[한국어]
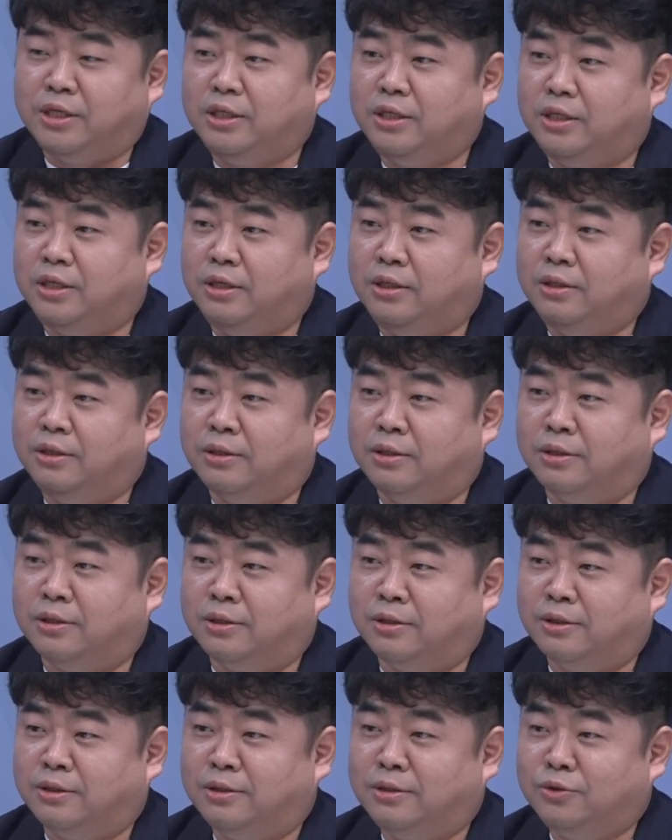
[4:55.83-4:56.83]
인기
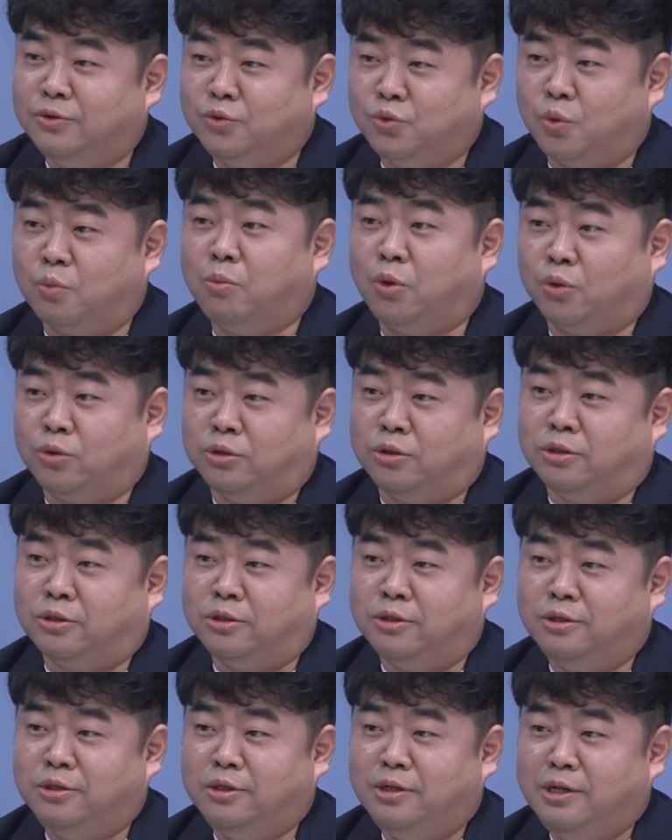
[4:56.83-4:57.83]
있는 종목들
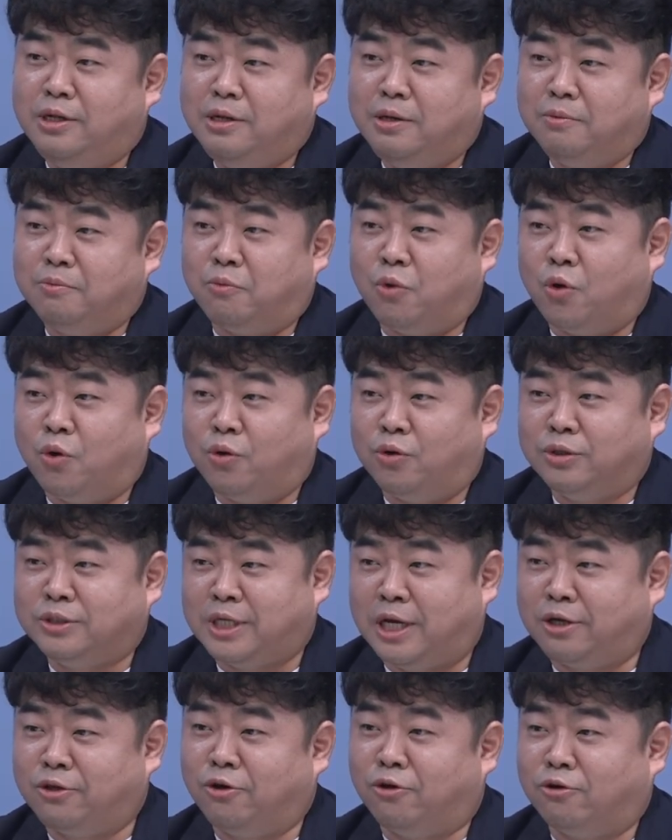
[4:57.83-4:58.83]
뭐
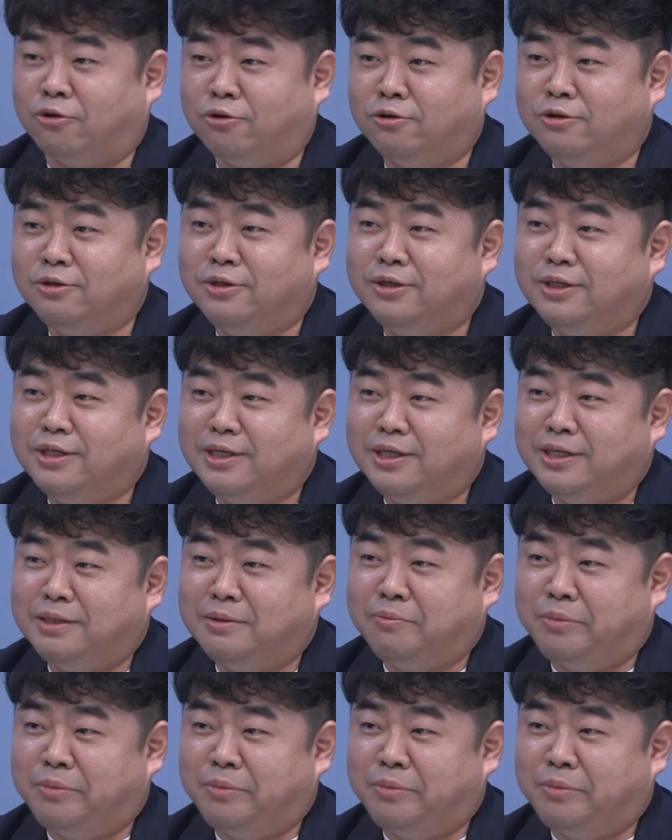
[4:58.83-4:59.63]
사격, 음.